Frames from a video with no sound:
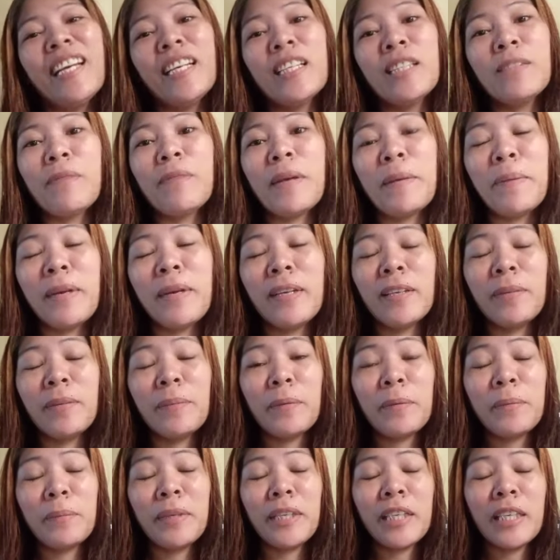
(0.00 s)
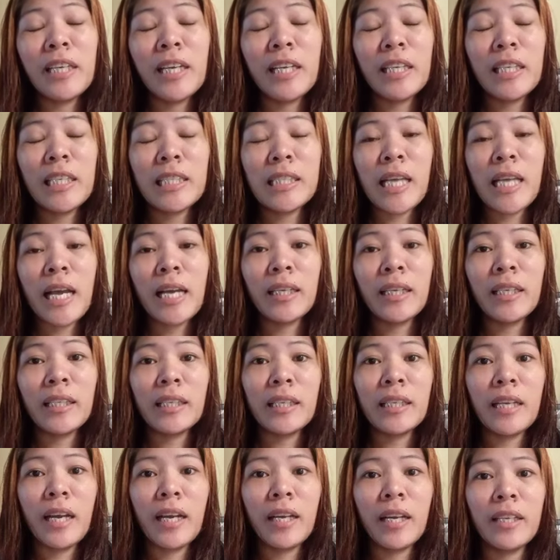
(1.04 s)
yes, 500 po binigay niya sa akin
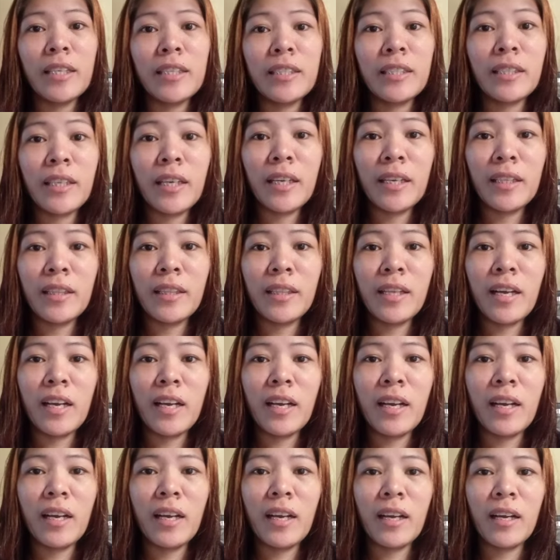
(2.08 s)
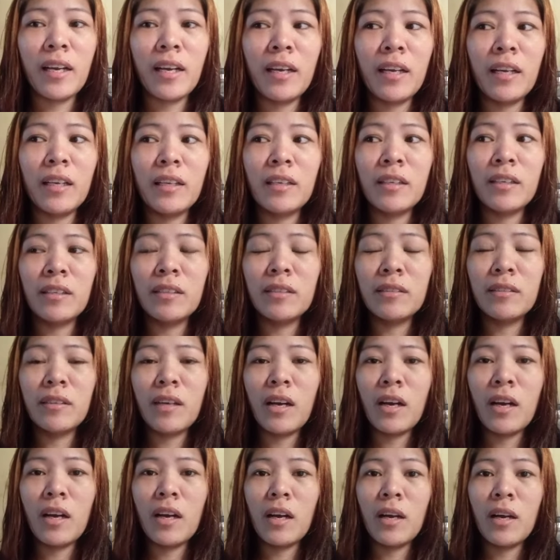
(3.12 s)
guys. Kahit na
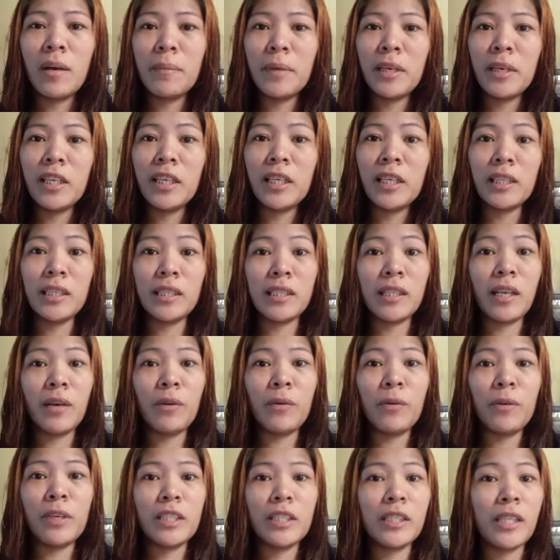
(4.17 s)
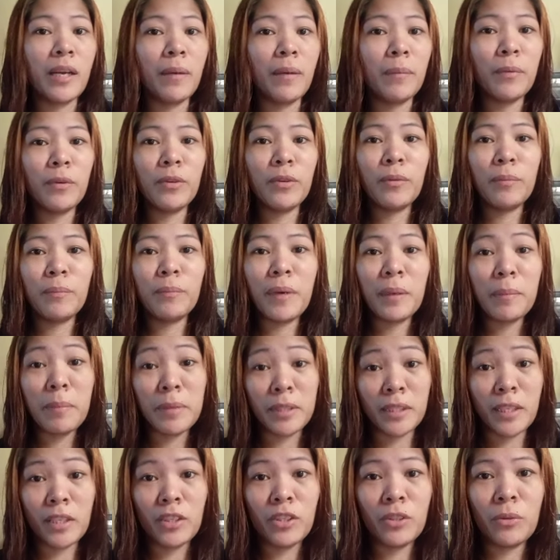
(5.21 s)
uh, mahigit sa oras lang po yung
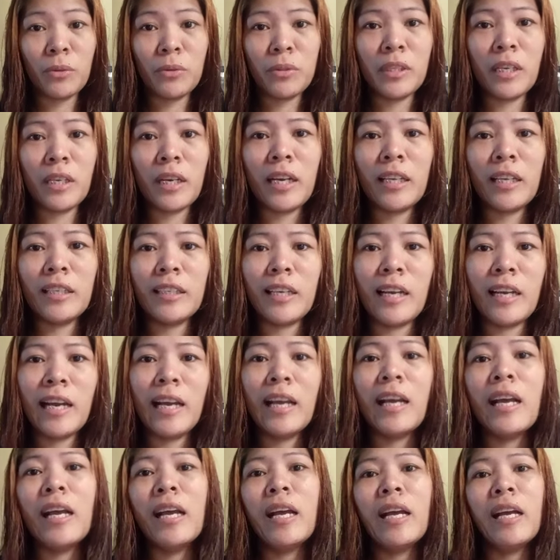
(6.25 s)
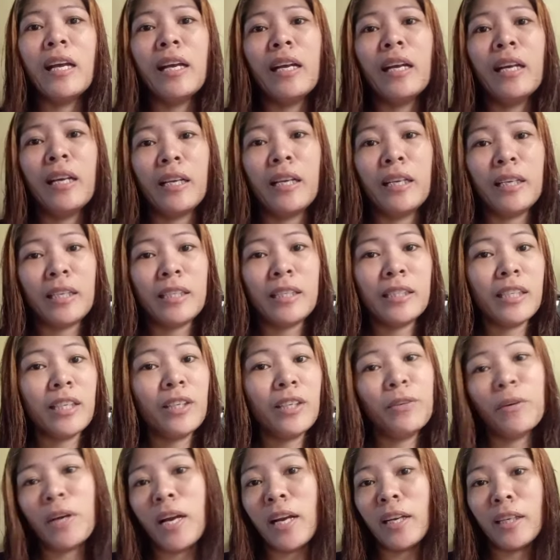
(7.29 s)
pag-massage ko sa kanya.
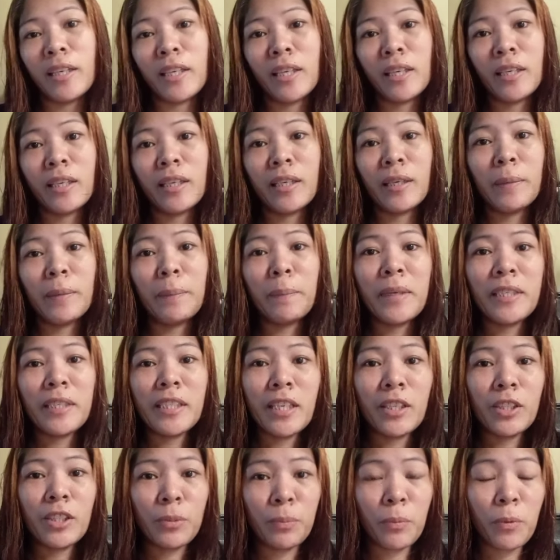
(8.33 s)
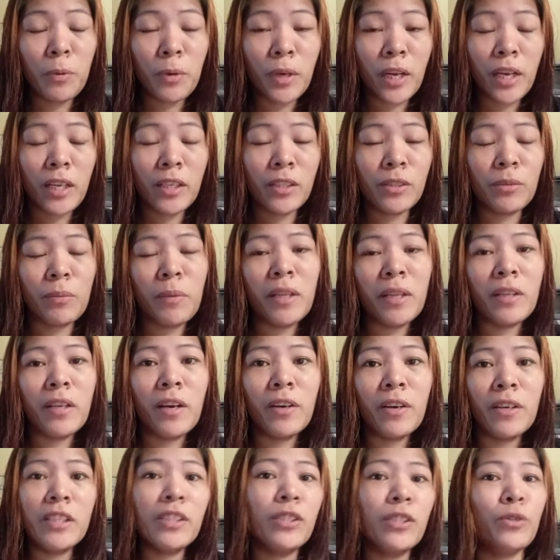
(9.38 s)
Kasi yung aking massage po guys, 1
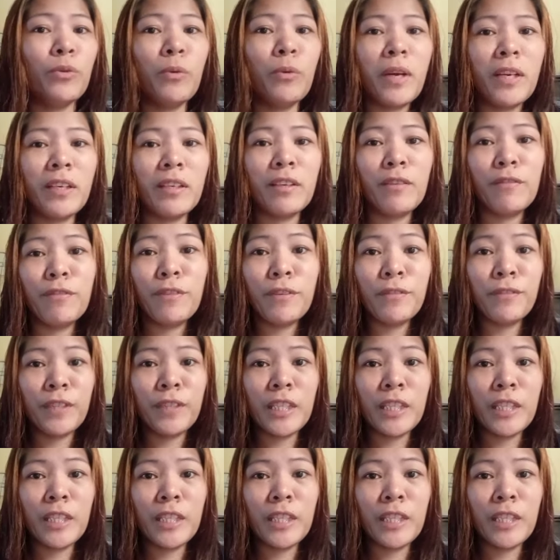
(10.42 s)
hour is 250